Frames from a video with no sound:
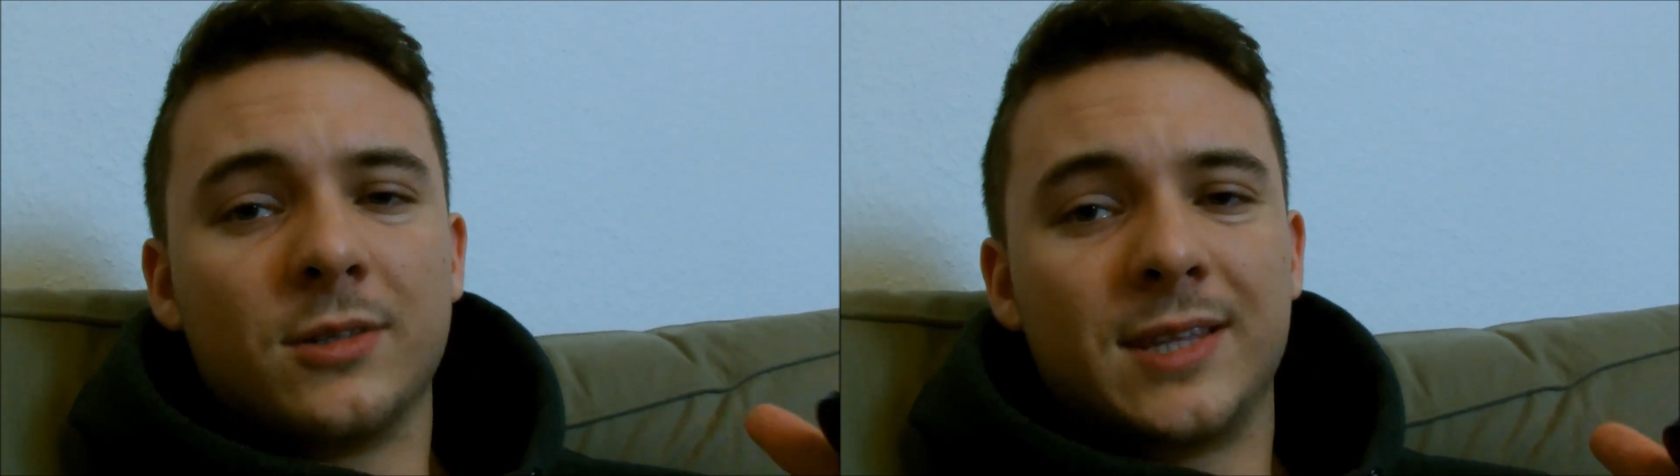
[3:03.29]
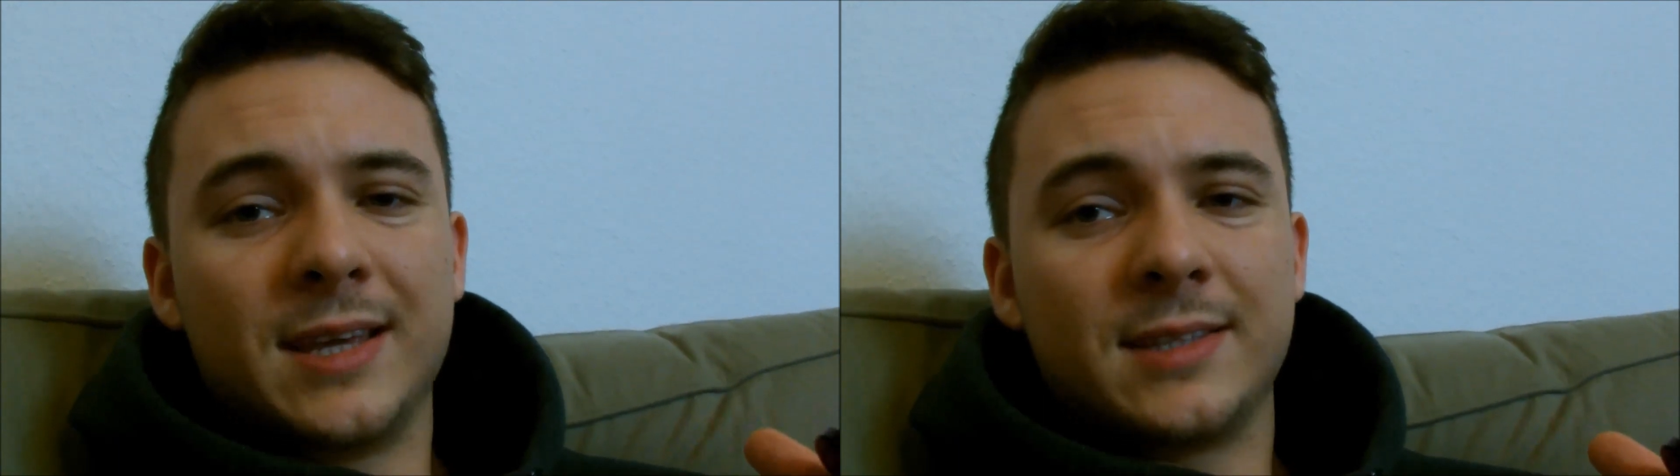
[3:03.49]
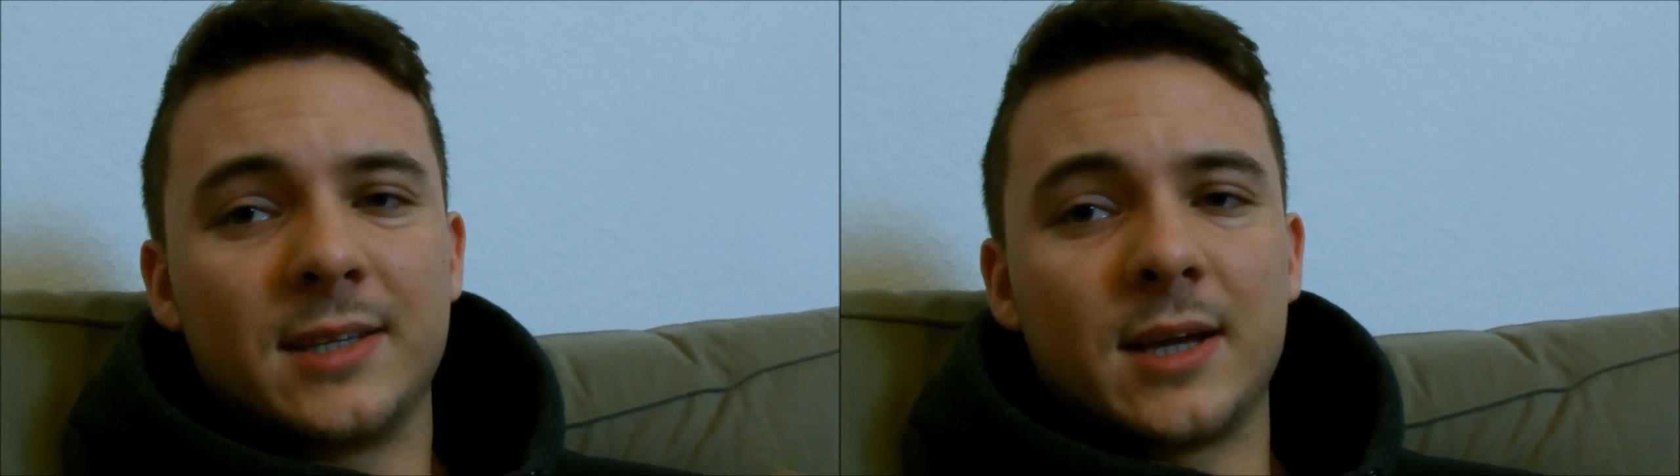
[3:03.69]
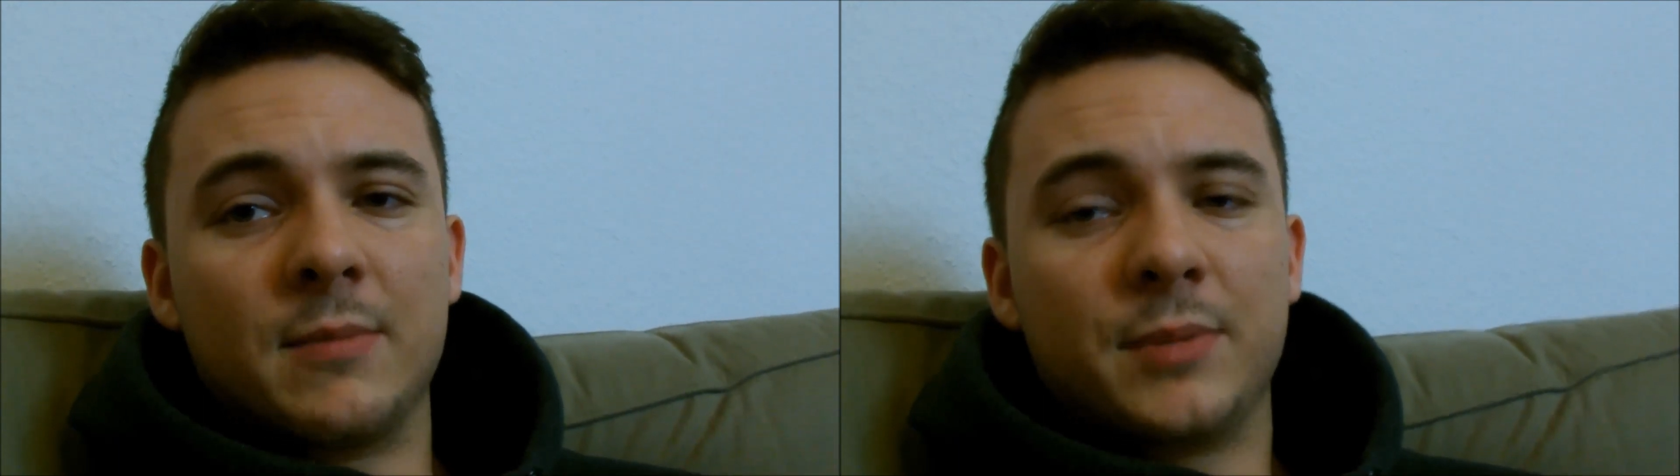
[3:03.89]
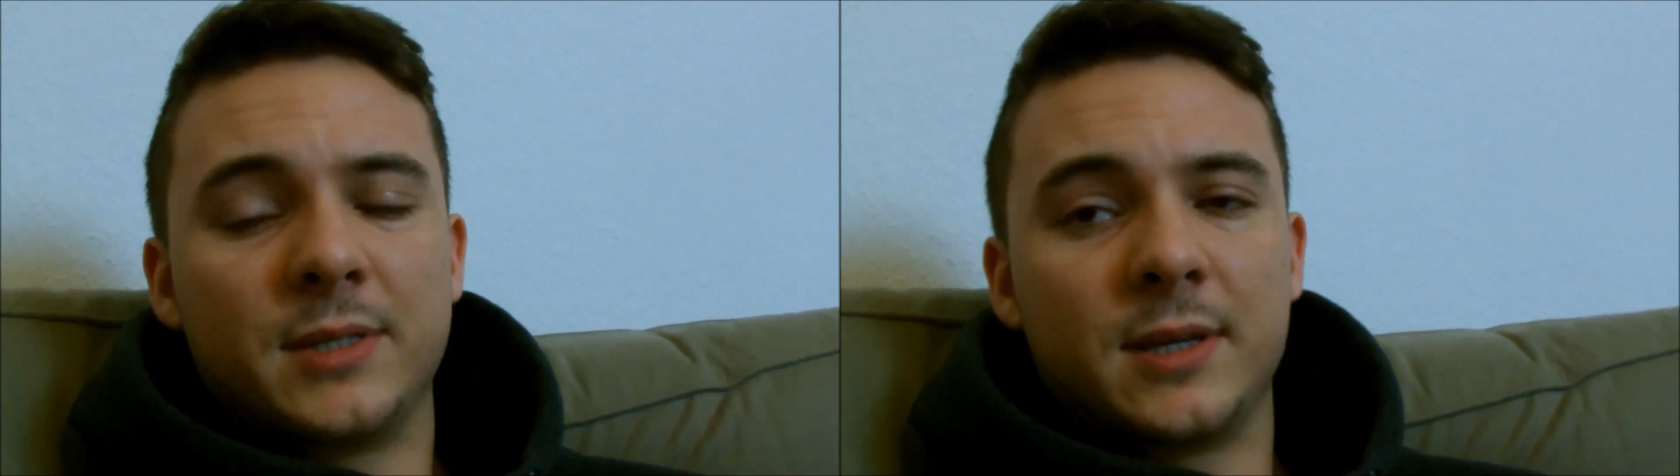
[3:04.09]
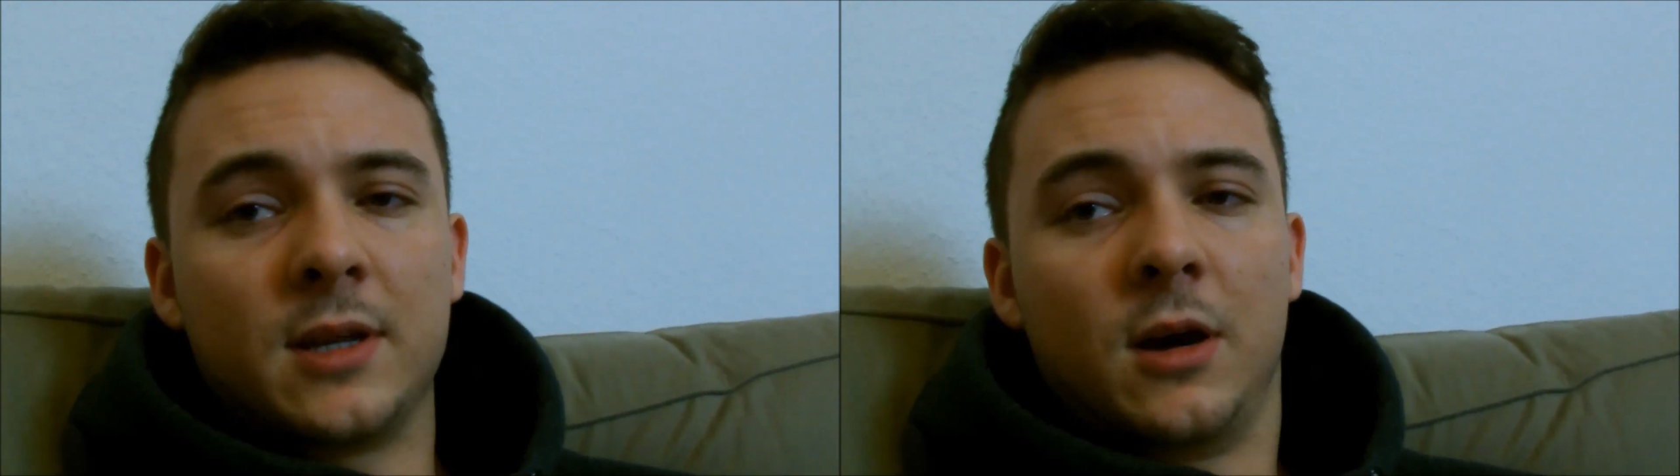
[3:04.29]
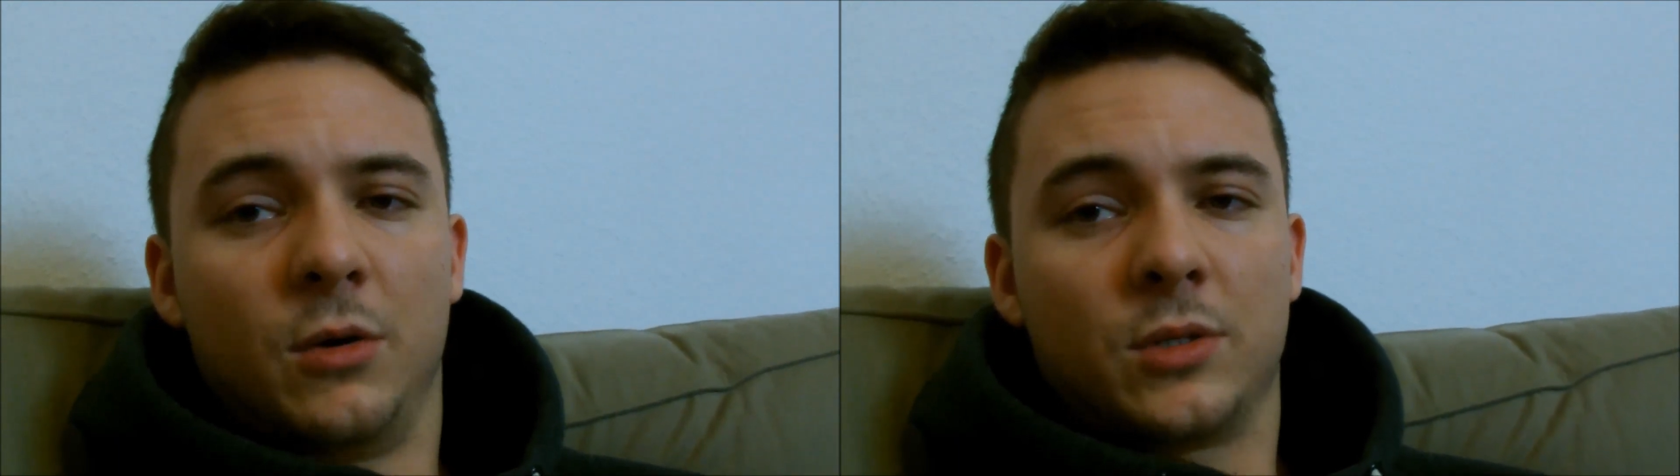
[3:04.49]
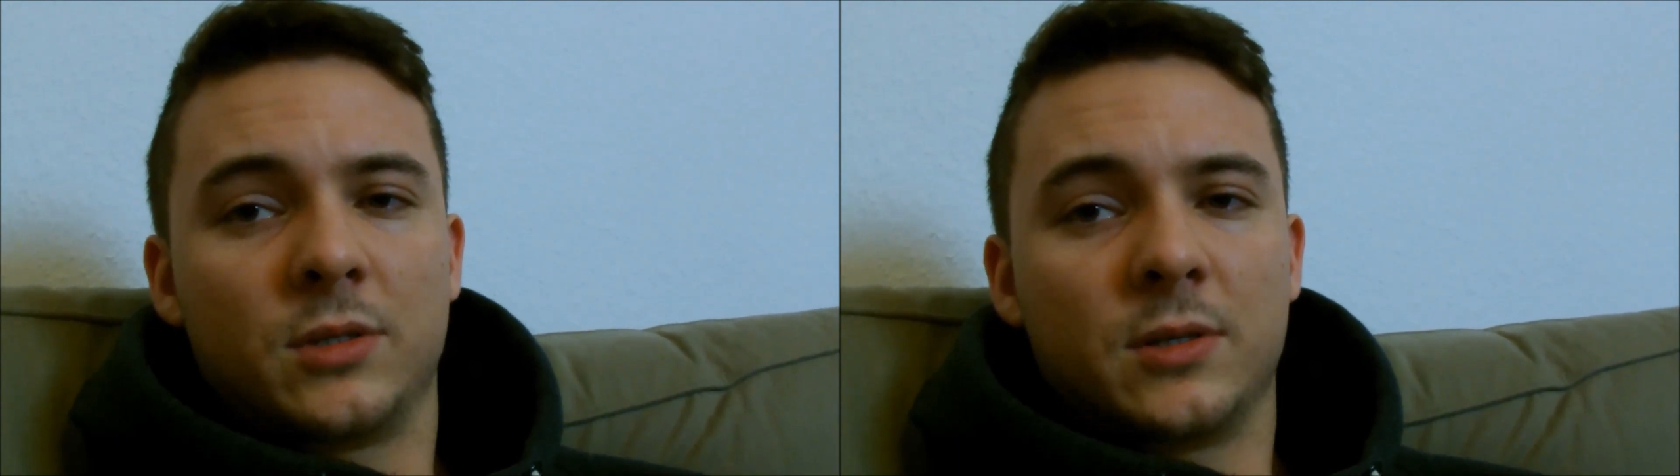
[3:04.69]
dehnt sich ein bisschen
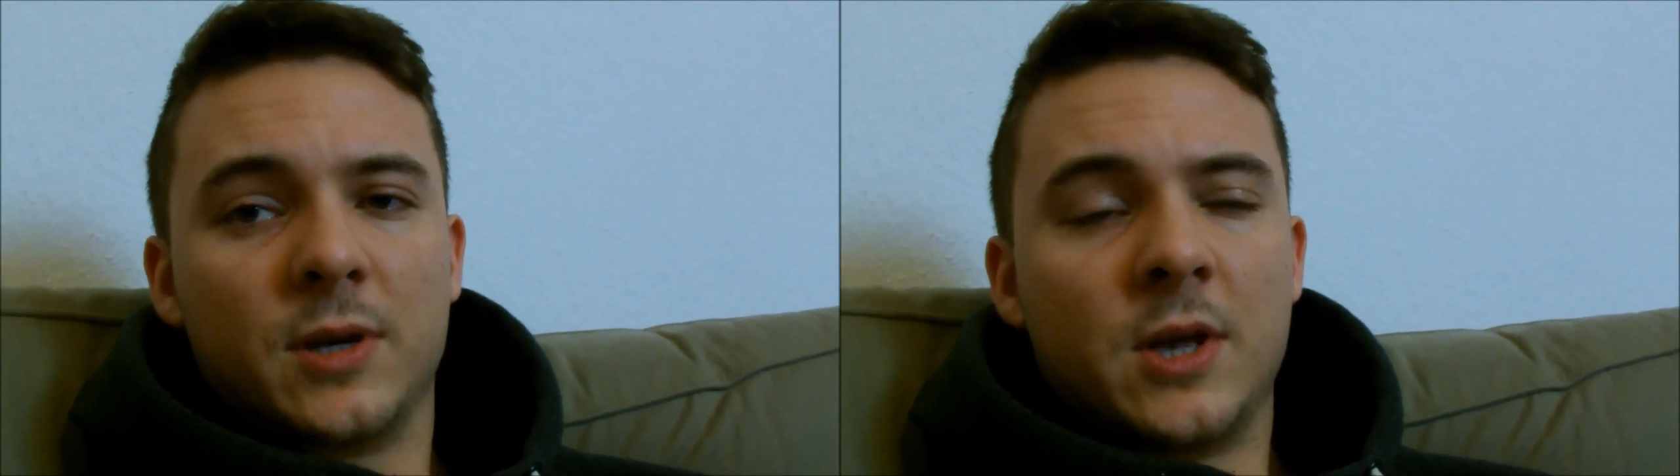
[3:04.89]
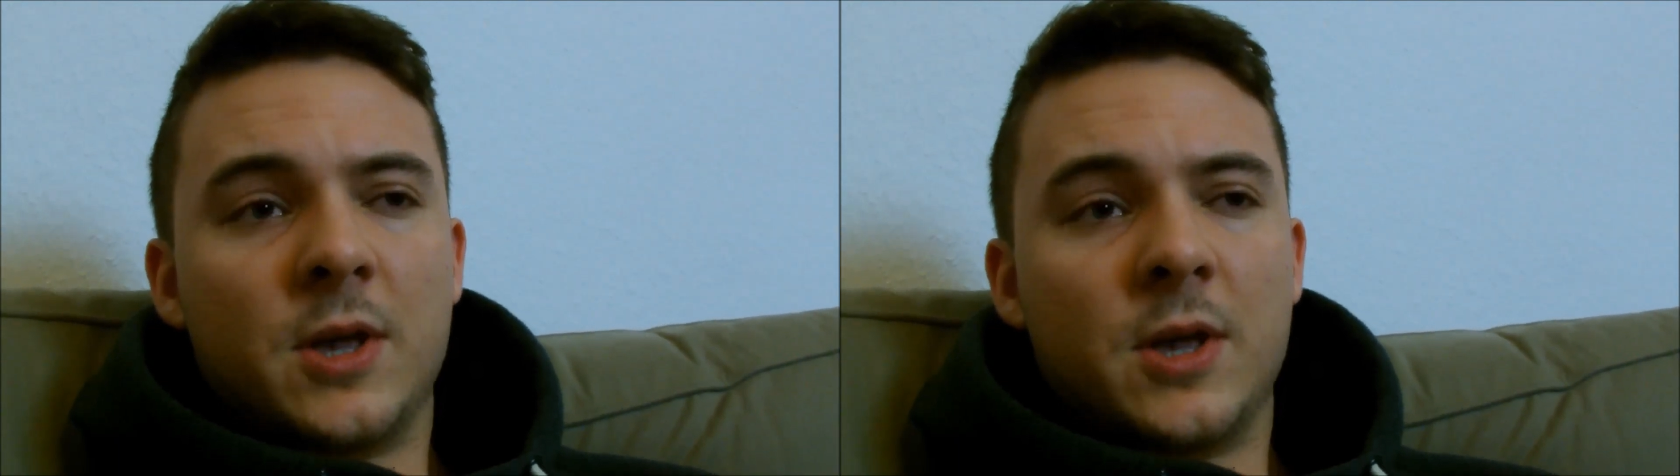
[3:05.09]
aus.